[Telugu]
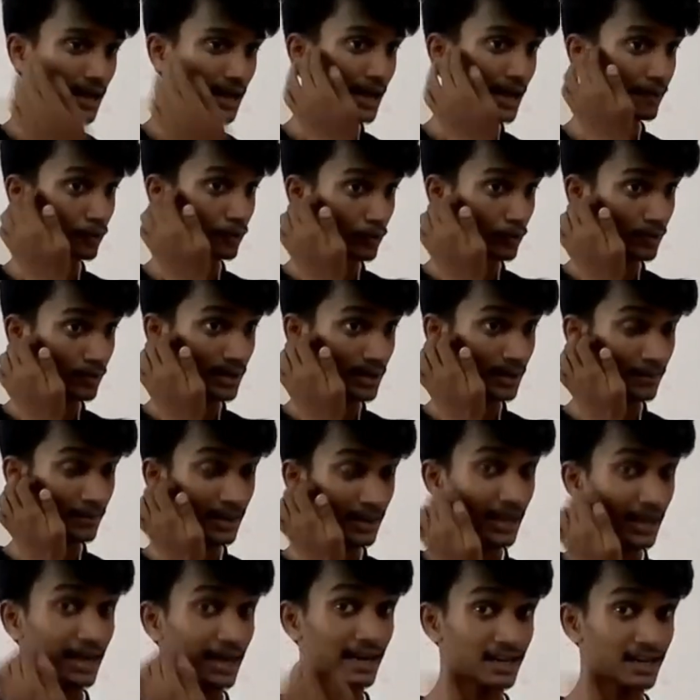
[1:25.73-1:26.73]
ఐఎమ్ ఓపెనింగ్ మై
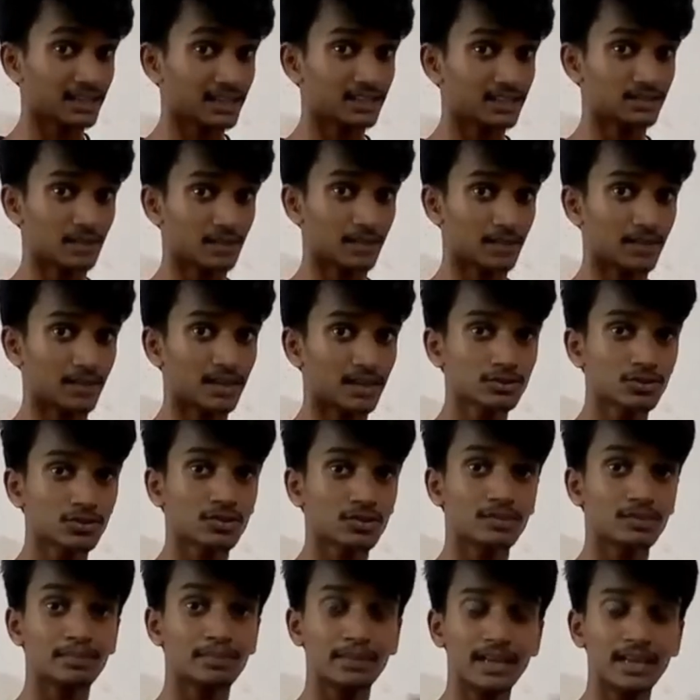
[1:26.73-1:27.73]
అనాలిటిక్స్ అనమాట సో
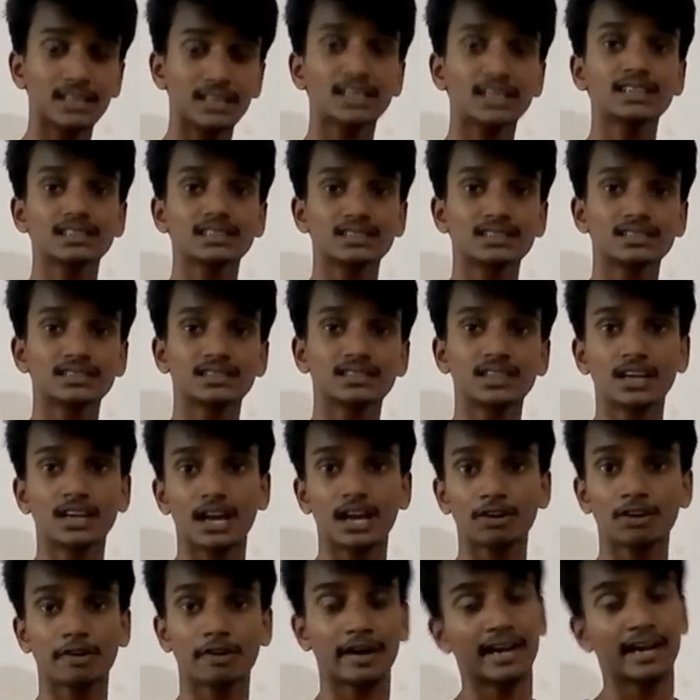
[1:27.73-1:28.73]
మీ అందరికి తెలిసిందే
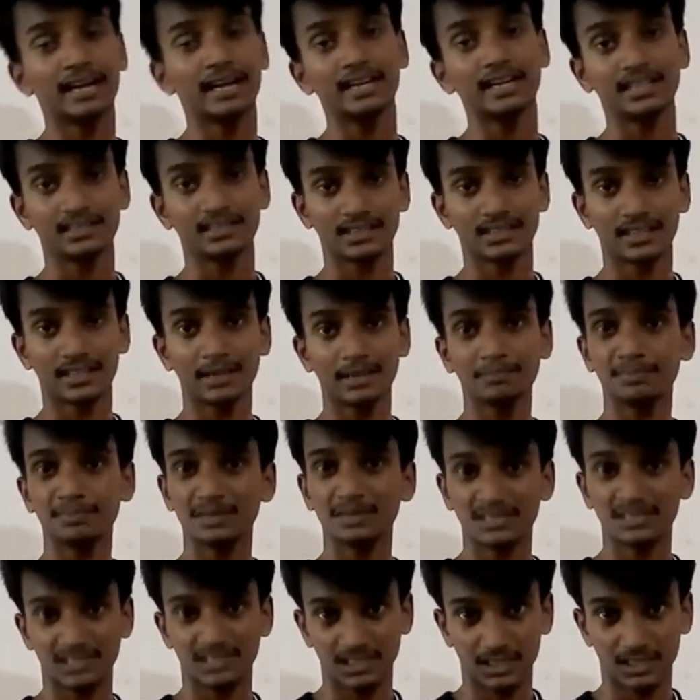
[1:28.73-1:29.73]
నాకు అనాలిటిక్స్ అంటే
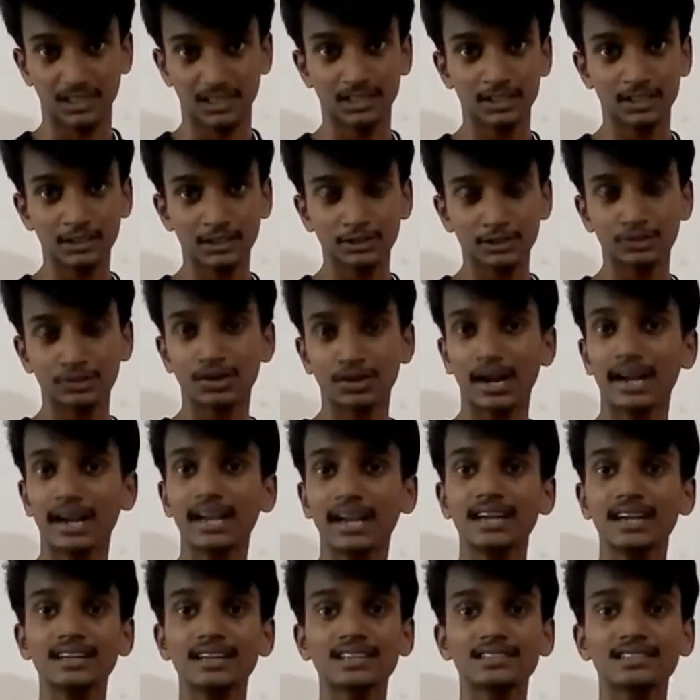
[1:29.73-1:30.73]
పిచ్చి సో
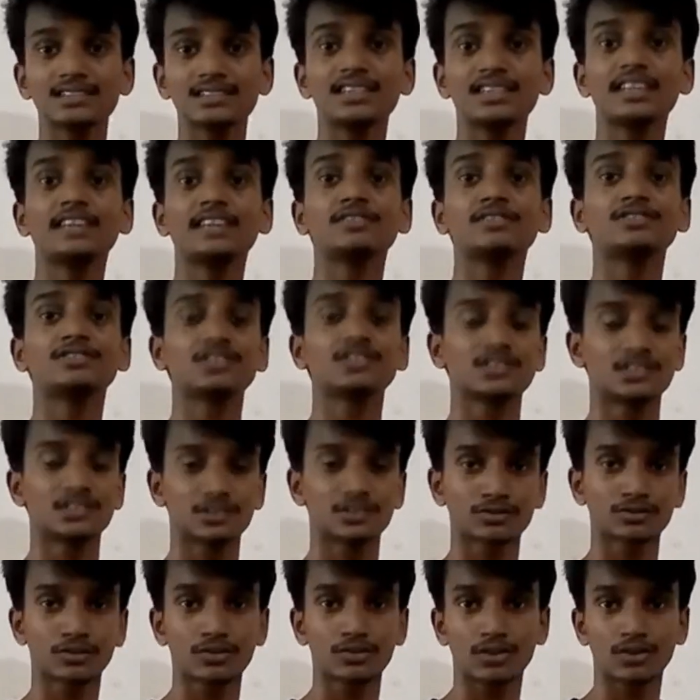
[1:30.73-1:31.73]
అనాలిటిక్స్ని నేను చెక్
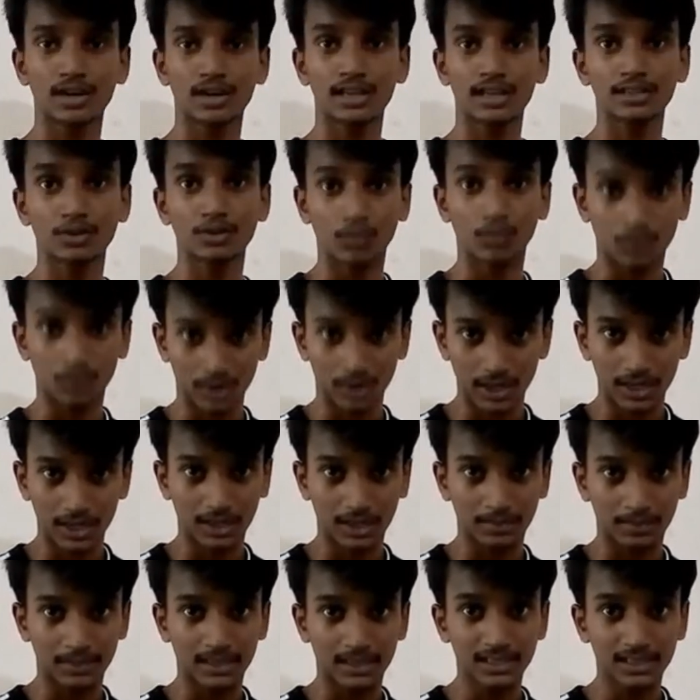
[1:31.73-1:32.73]
చేసుకోకుండా అయితే ఉండలే
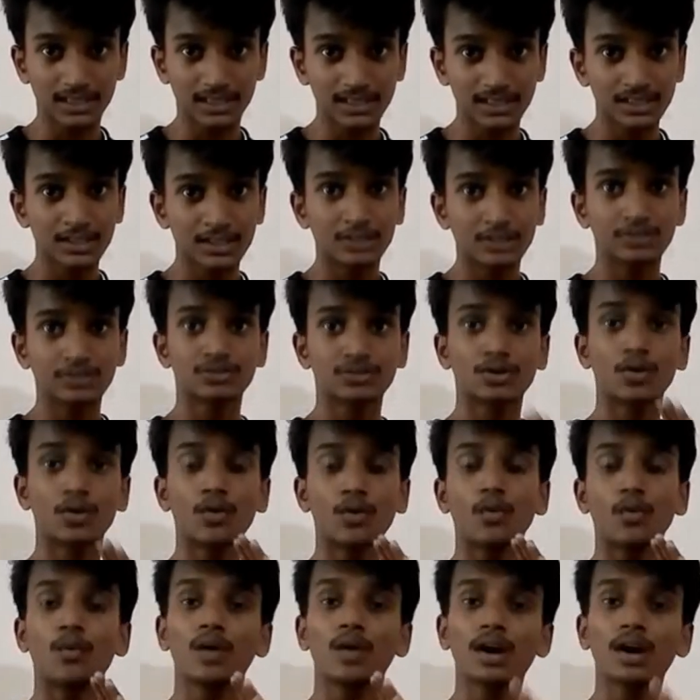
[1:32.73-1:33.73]
అనమాట సో
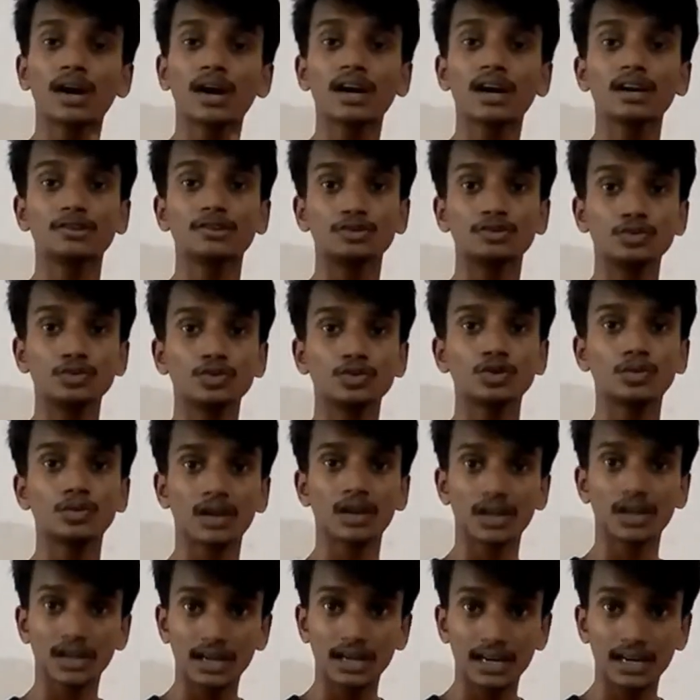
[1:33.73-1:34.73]
ఒక్క
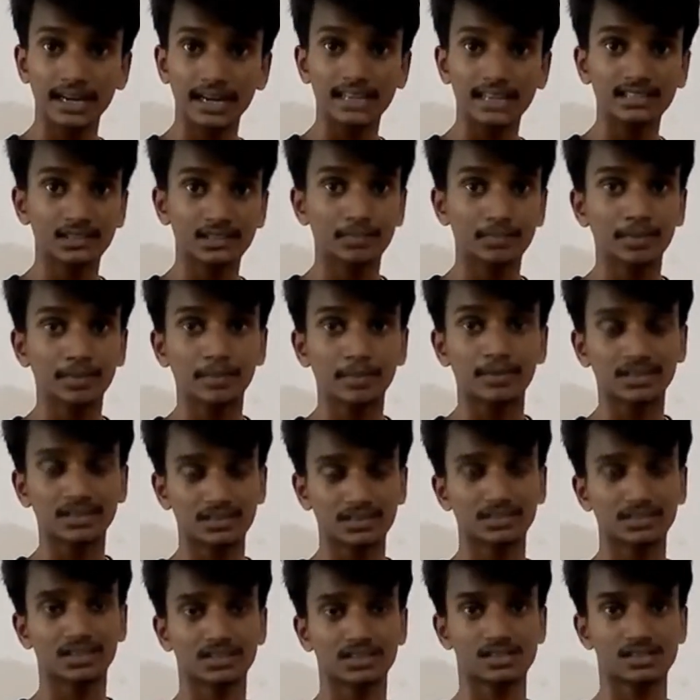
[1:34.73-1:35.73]
యూట్యూబర్గా నేను చెప్పే
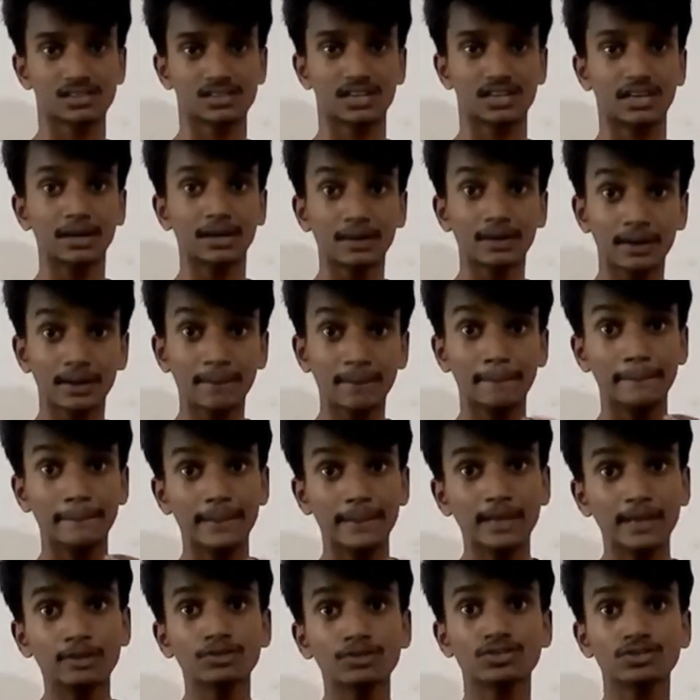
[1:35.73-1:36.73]
బెస్ట్ సజెషన్ ఏంటంటే
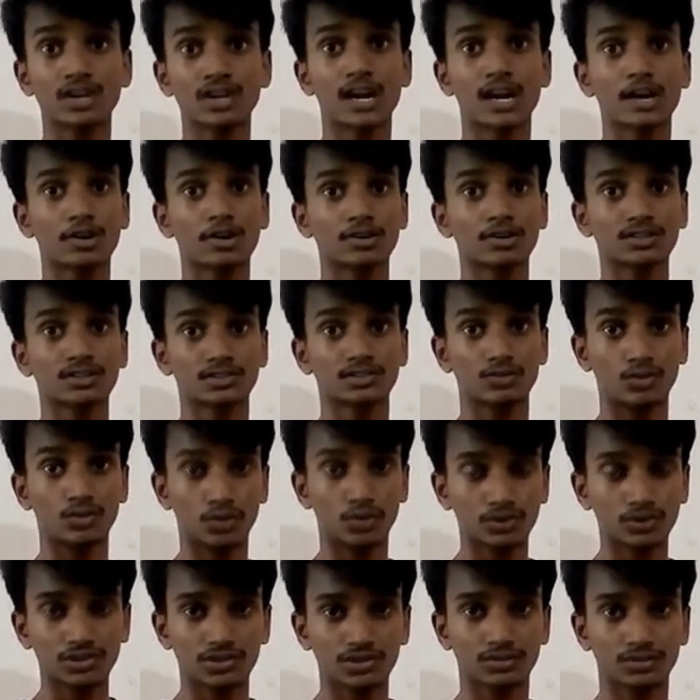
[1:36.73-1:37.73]
మీరు ఛానల్
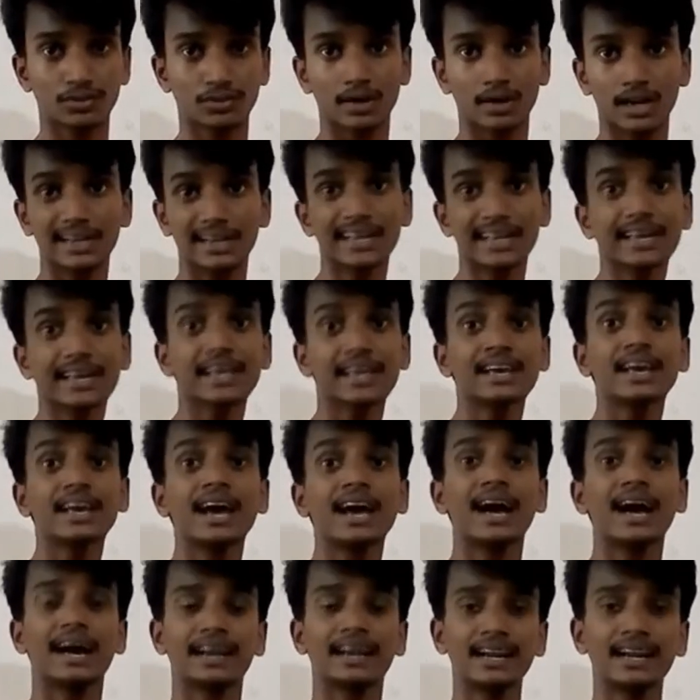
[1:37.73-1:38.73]
గ్రో చేసుకోవాలంటే
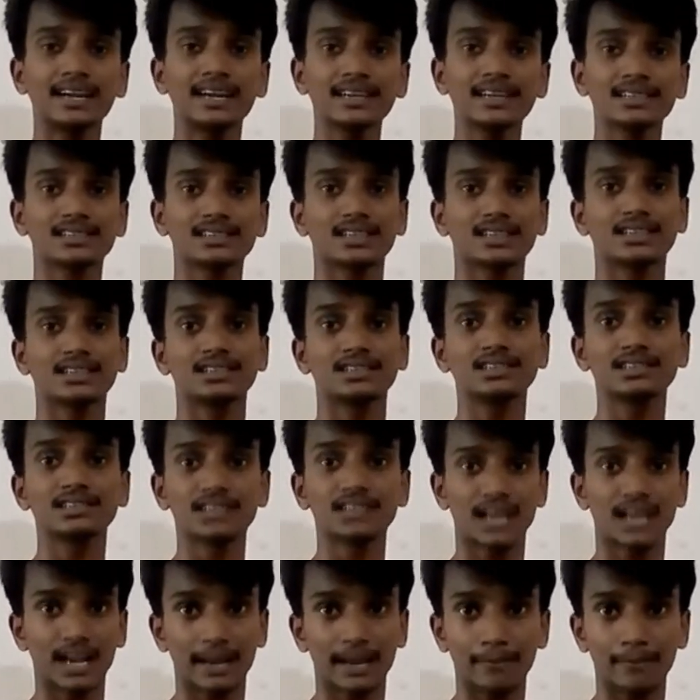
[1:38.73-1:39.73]
అనాలిటిక్స్ అనేది
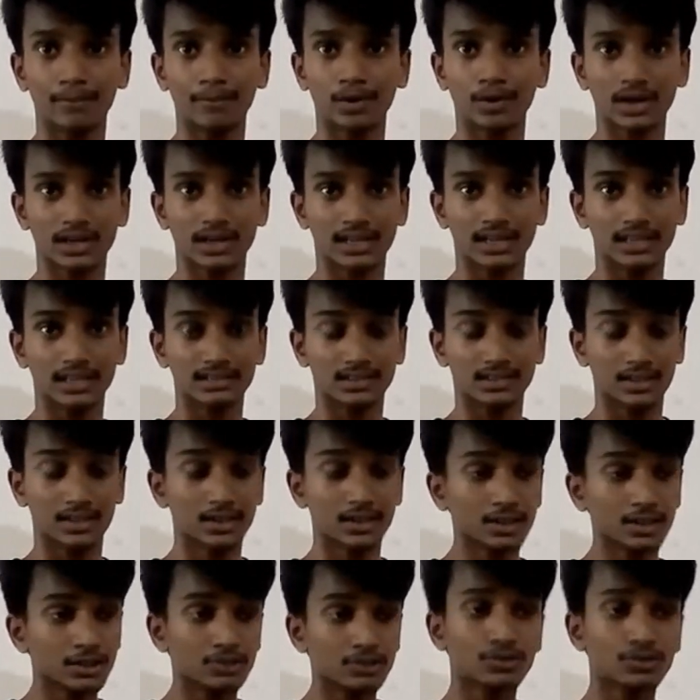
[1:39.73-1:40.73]
చాలా ఇంపార్టెంట్ గైస్
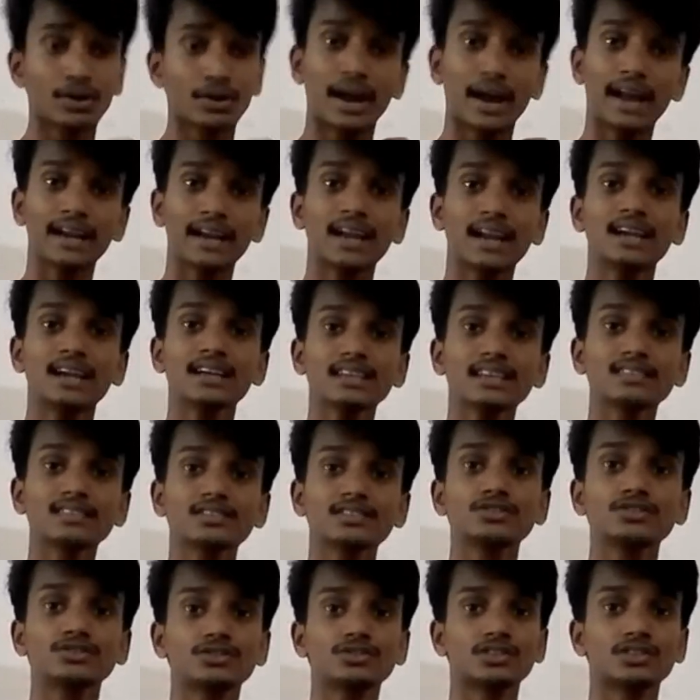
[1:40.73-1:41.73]
సో
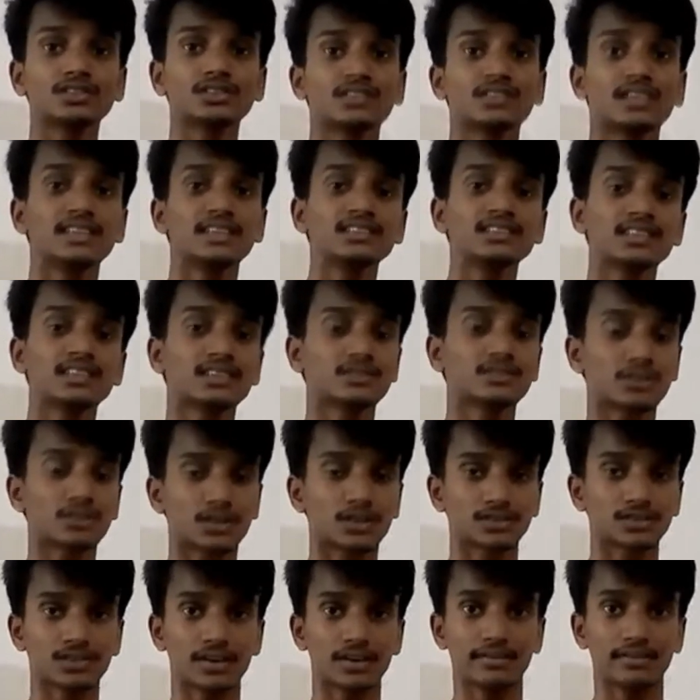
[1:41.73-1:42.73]
అనాలిటిక్స్ని యూజ్ చేసి ఏం
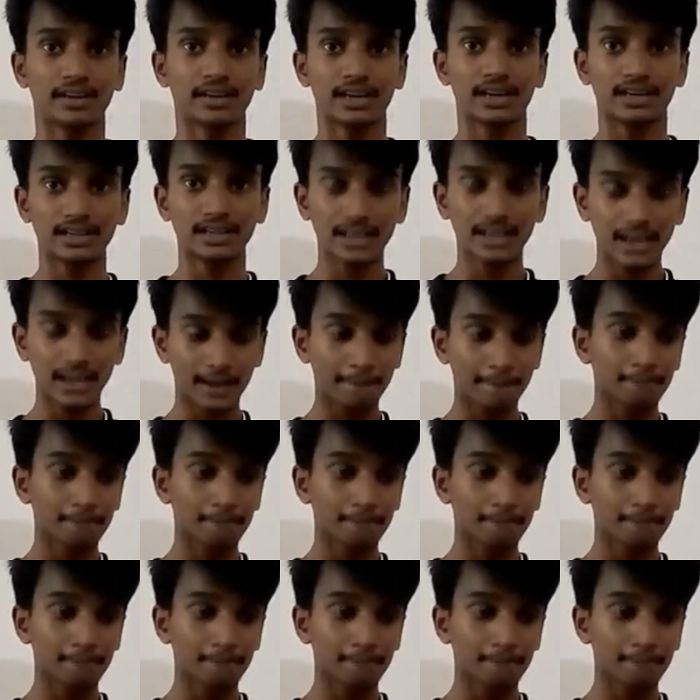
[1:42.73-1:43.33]
చేస్తారో స్వామి అంటే